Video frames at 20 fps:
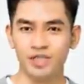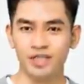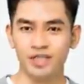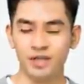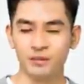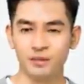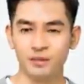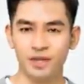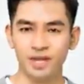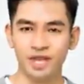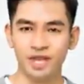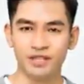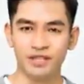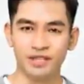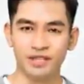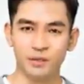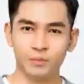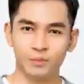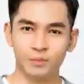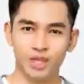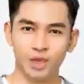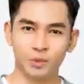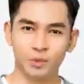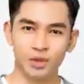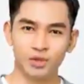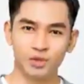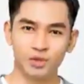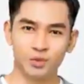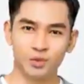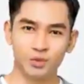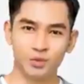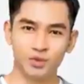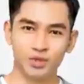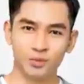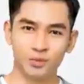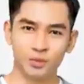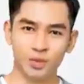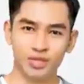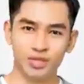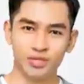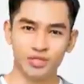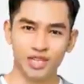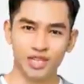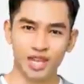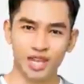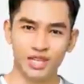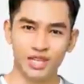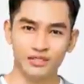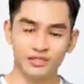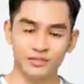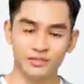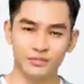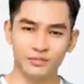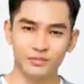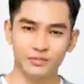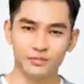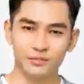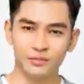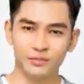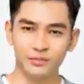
lalu pergi ke pinggir jalan untuk menghentikan mobil.